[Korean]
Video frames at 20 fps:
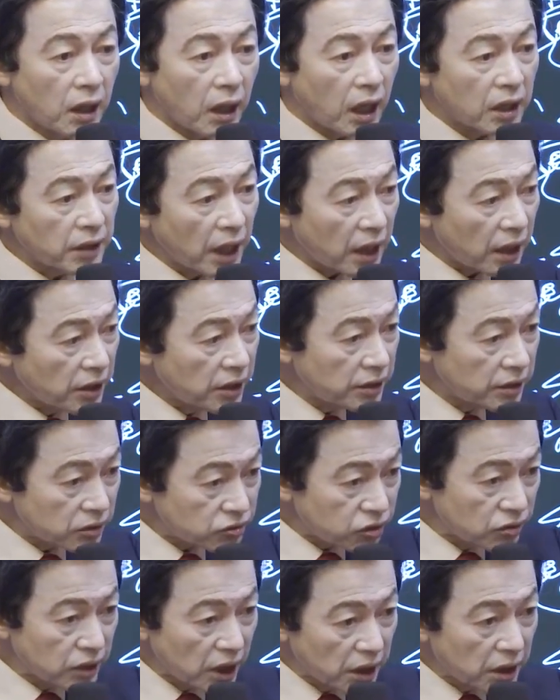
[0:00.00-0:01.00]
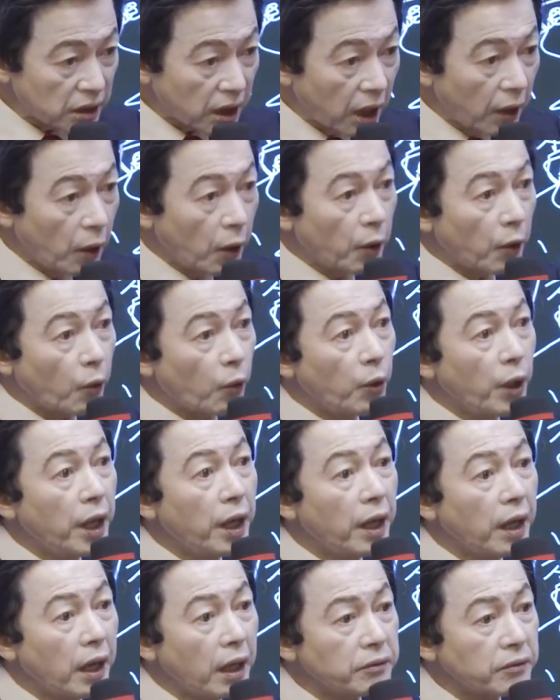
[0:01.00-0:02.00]
아, 내가 일억 준다니까
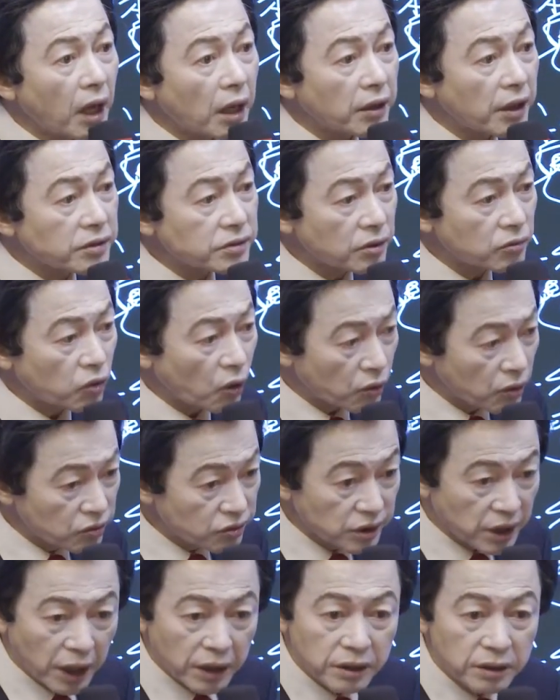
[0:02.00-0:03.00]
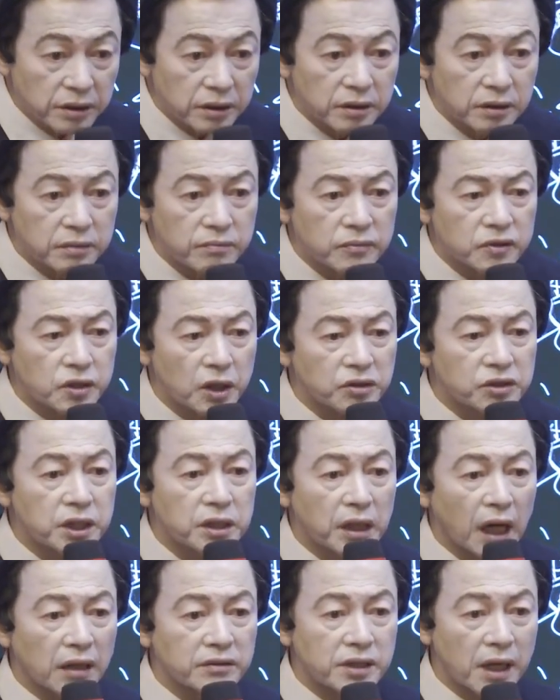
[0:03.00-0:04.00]
왜 나라에서 돈을 주냐, 이런
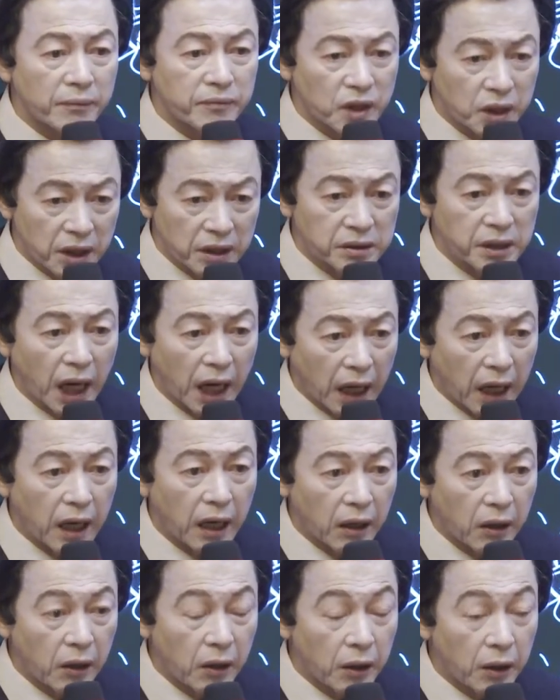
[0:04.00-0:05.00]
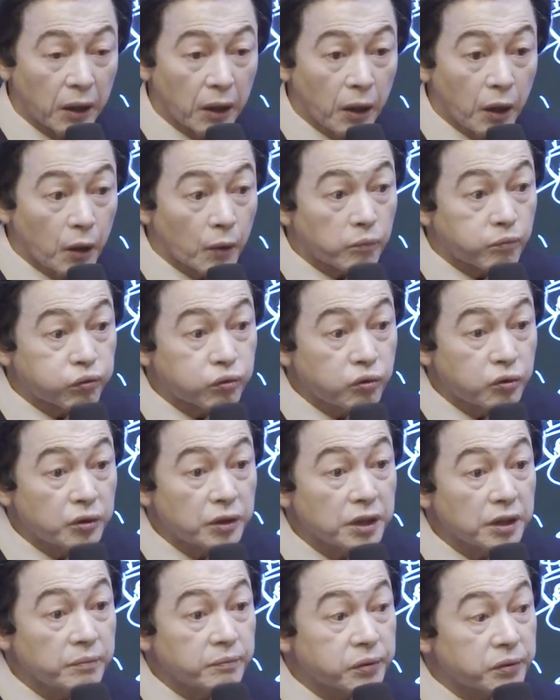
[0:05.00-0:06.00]
정신 나간 사람들이 있나?
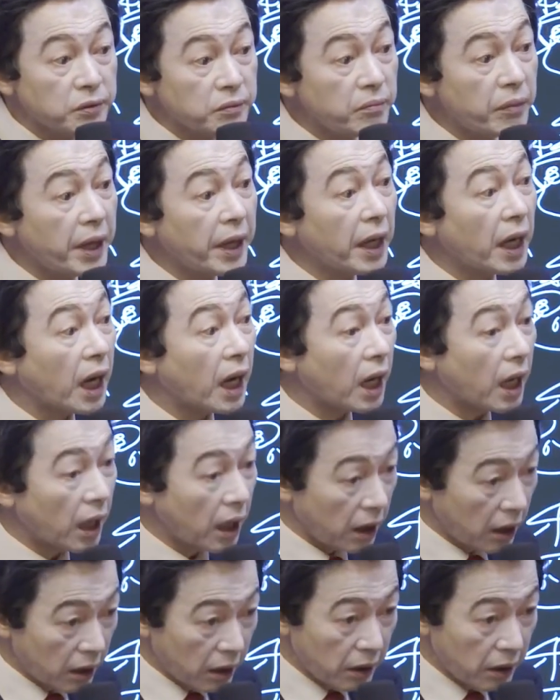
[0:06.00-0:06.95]
부의 분배야.